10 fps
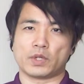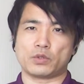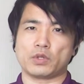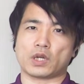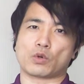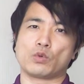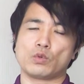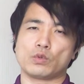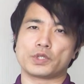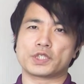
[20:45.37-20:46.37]
まあ、というかこ
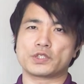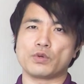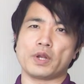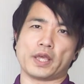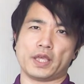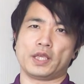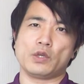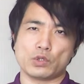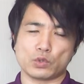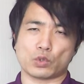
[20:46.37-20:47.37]
の必要な
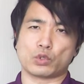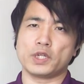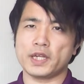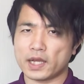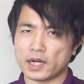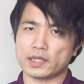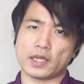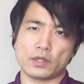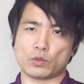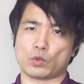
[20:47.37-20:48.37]
栄養素を取りながら
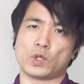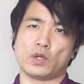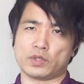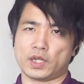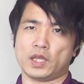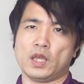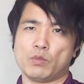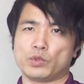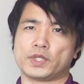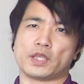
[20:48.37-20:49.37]
ダイエットを行うってね
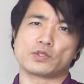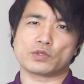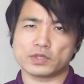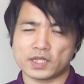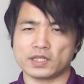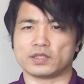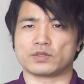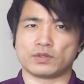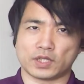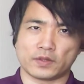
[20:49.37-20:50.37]
もう鉄則なんで
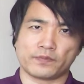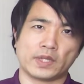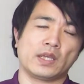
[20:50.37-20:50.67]
すよね。